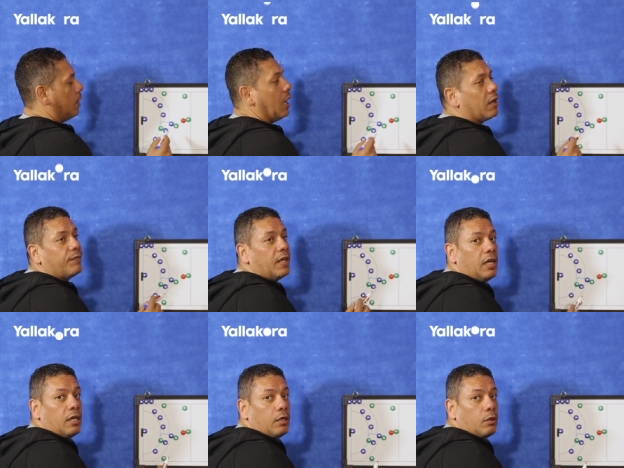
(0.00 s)
حرف
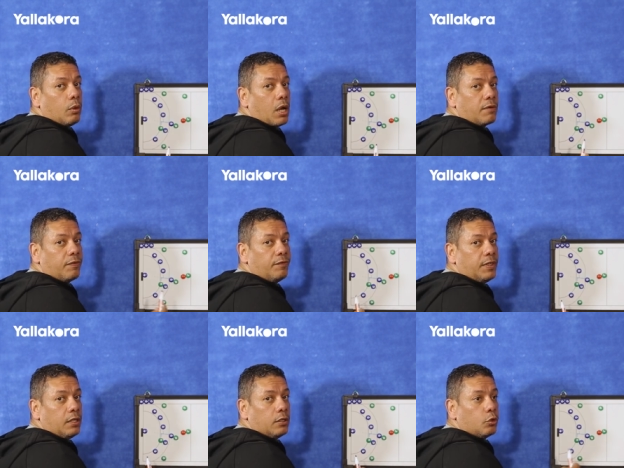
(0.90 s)
ال وحرف
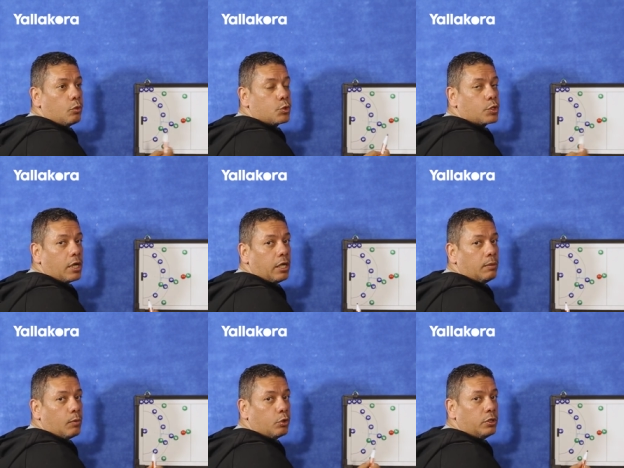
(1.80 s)
في دول
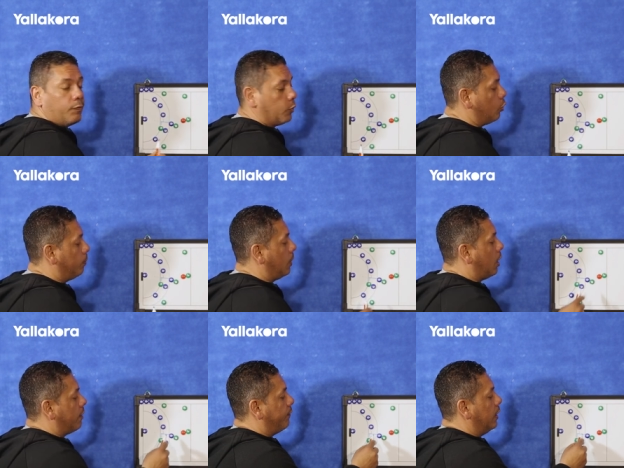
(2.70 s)
مصطلحين موجودين في اوروبا
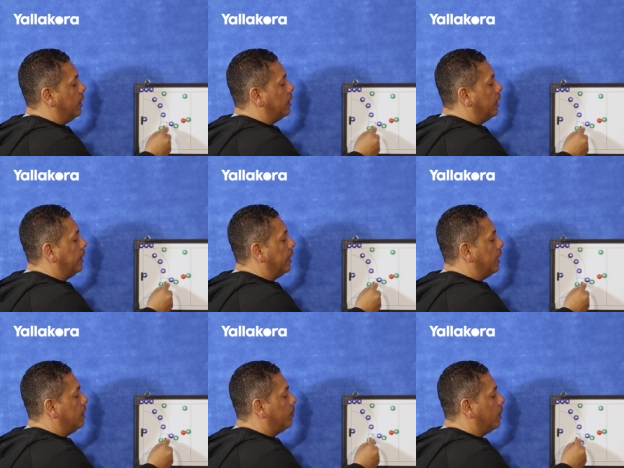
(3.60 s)
حرف ال ده
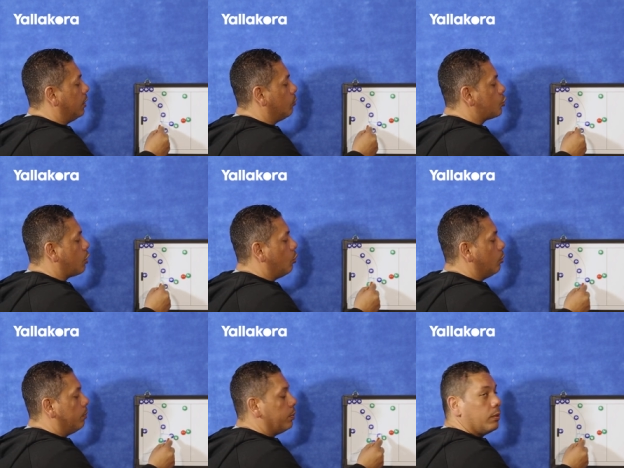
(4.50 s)
للعيب المصوب
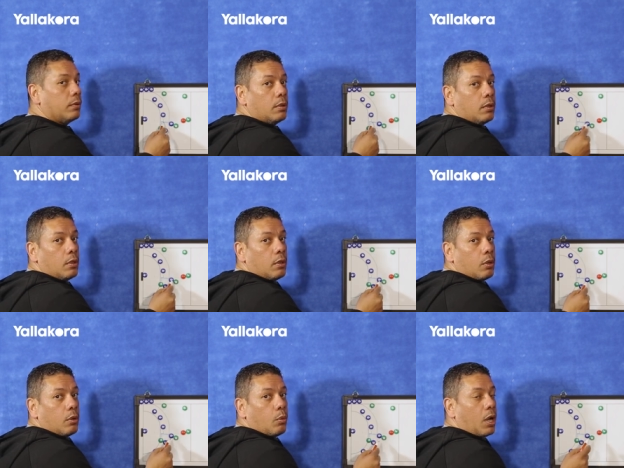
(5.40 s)

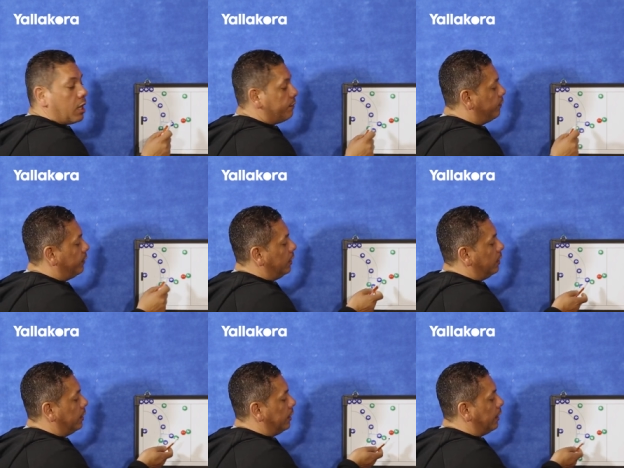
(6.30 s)
وحرف في
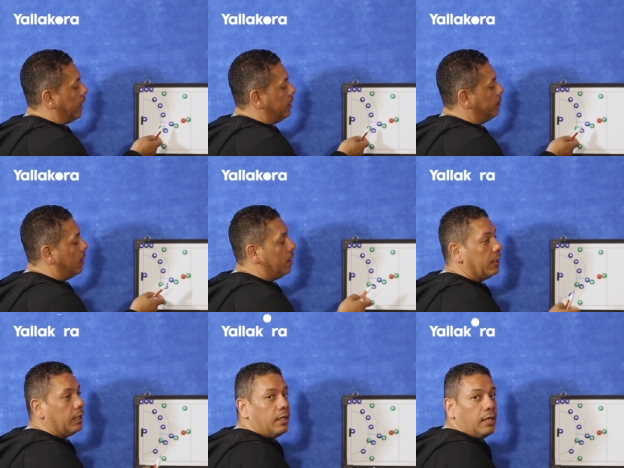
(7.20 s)
للعيبه
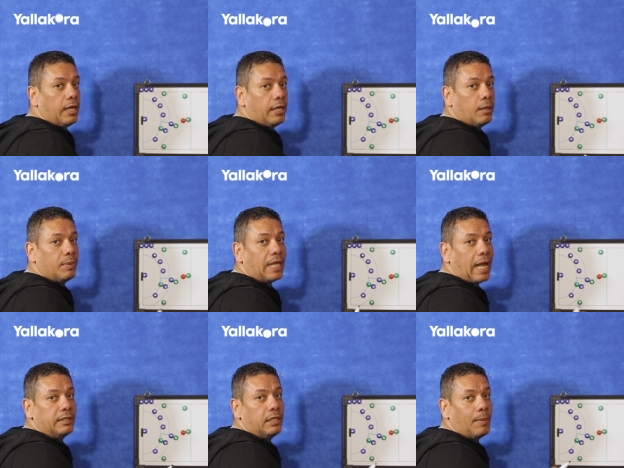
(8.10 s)
اللي هي
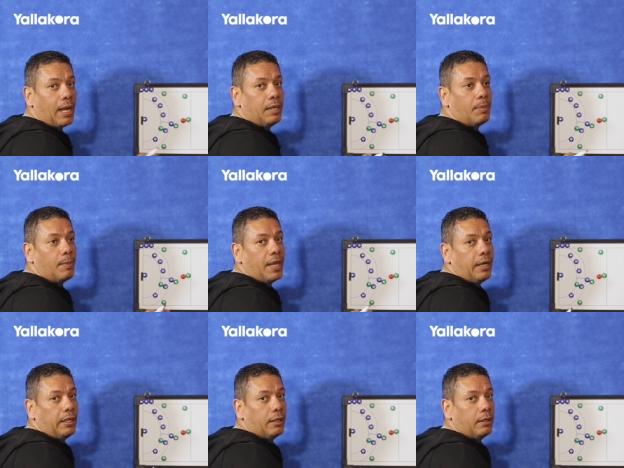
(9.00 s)
بتعدي المعايبه
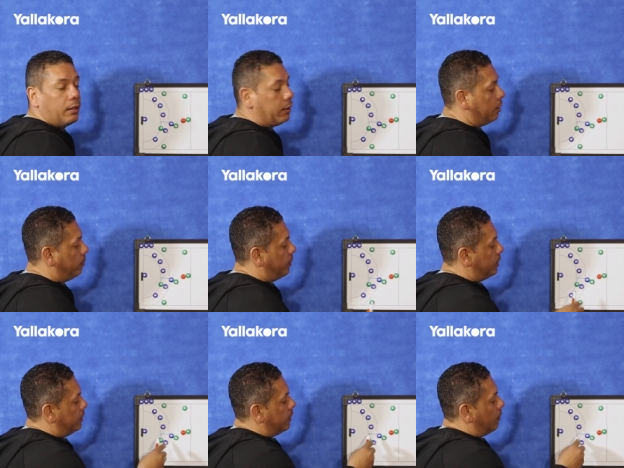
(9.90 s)
مهريه
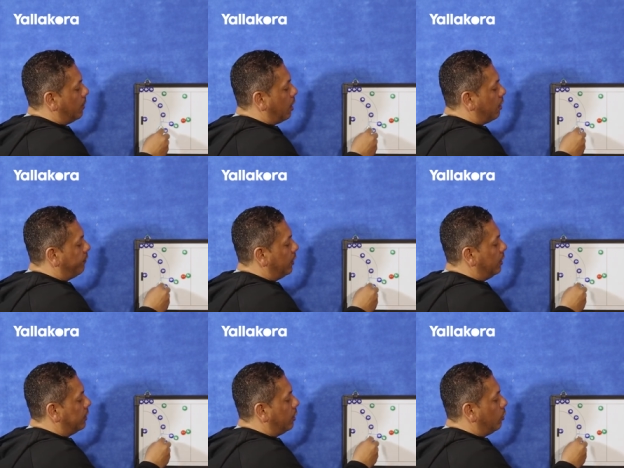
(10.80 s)
دايما حرف
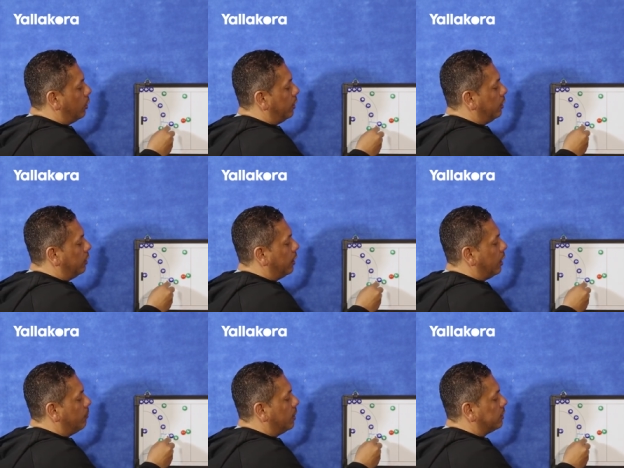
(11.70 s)
ال ده اللي هو ايه
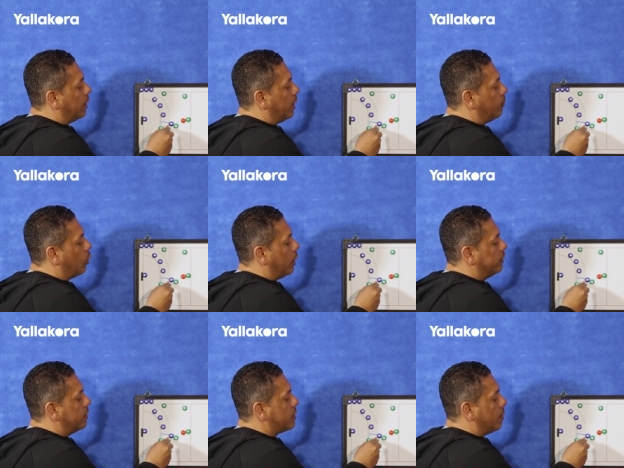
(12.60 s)
لعيب بيطلع نقابله على
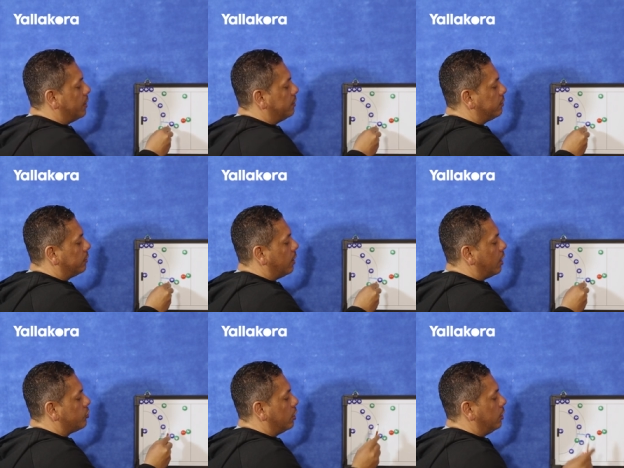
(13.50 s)
9 متر
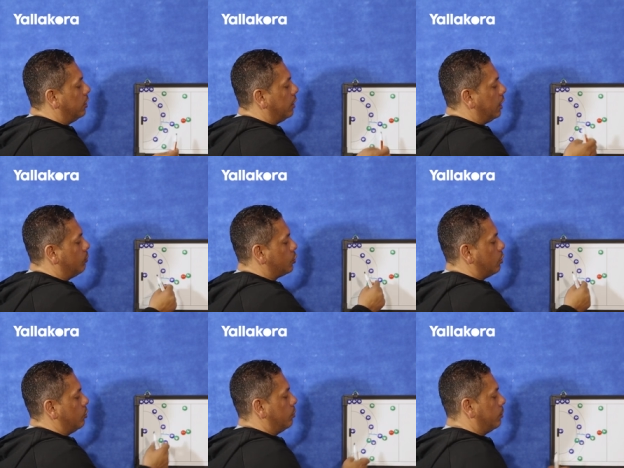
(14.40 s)
عشان ايه لعيب
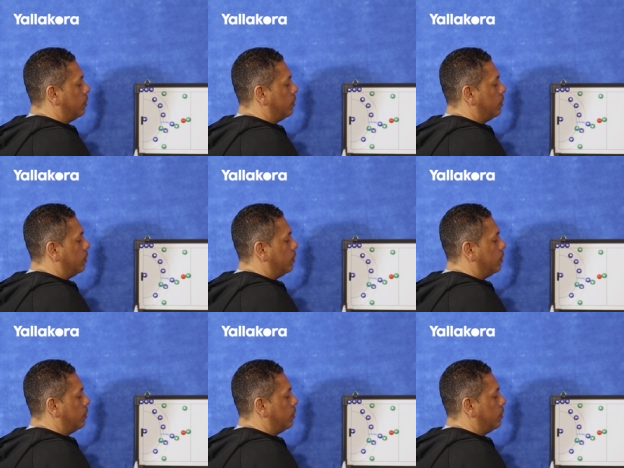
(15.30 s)
مصاب